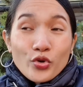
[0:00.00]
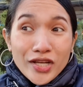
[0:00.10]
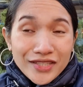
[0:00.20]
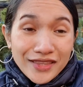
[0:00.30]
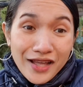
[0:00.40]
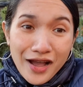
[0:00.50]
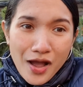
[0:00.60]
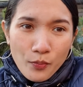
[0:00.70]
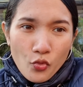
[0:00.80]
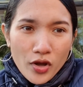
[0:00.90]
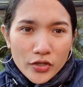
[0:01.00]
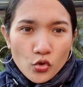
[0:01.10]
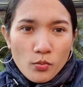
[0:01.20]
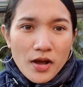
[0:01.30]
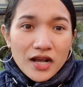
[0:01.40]
Kung nagtataka po
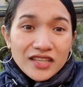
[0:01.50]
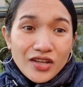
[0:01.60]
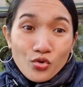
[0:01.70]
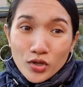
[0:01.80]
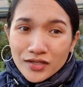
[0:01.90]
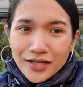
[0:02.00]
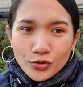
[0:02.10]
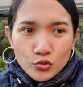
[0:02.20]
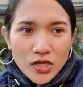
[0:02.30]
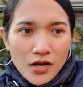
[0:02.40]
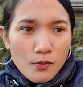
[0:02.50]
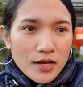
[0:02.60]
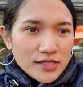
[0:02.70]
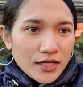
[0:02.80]
kayo bakit ako nandito sa labas.